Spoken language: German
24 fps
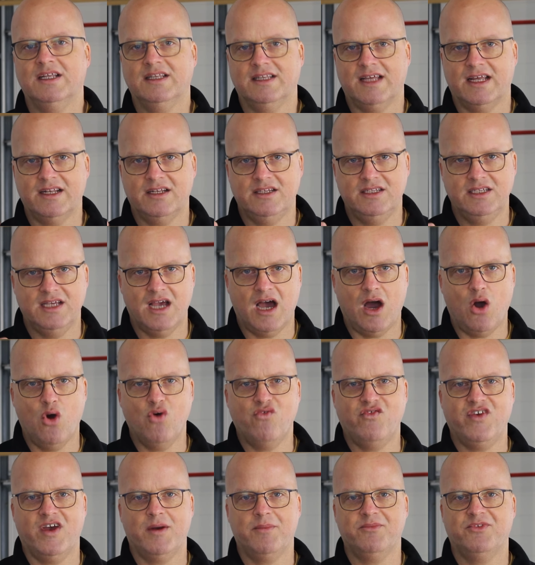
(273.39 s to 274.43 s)
dann die
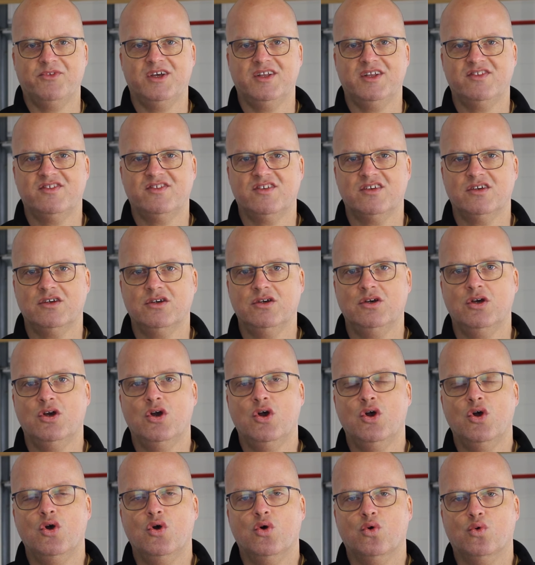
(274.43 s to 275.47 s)
Aufwärmsätze
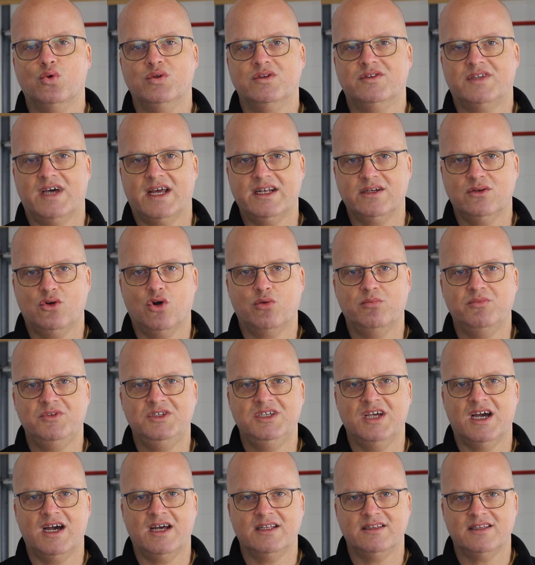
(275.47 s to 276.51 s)
und dann kommen
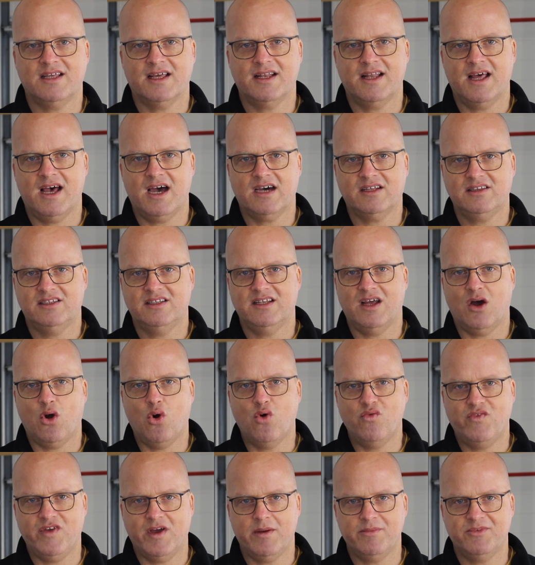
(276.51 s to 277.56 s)
die danach den
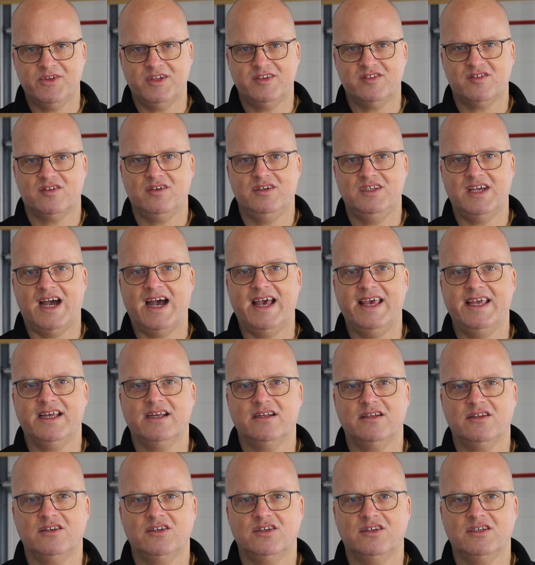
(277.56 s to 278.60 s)
Aufwärmsätzen die
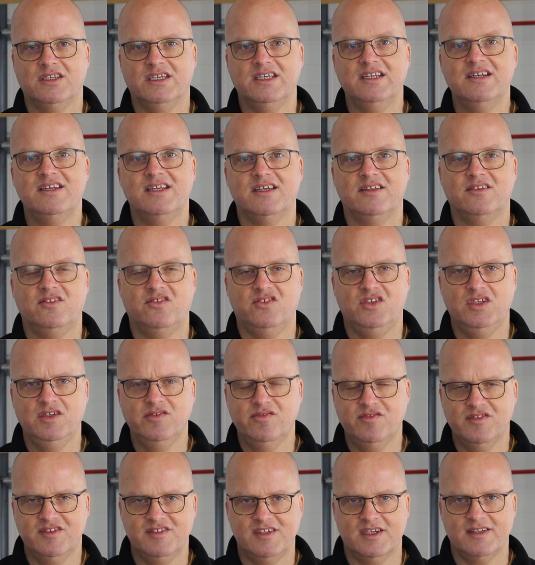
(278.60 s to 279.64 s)
eigentlichen
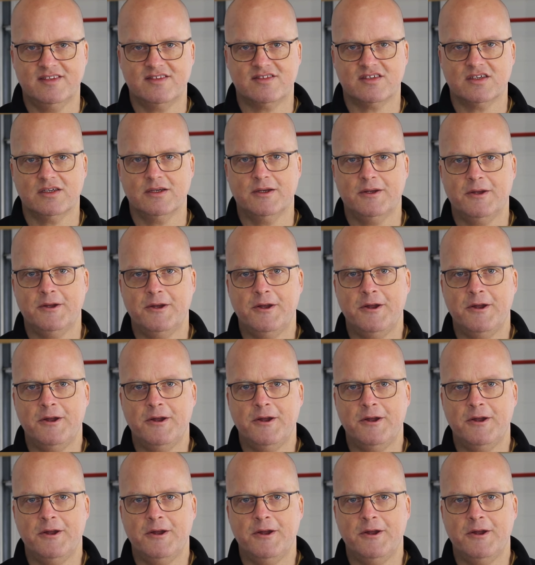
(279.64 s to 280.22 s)
intensiven Sätze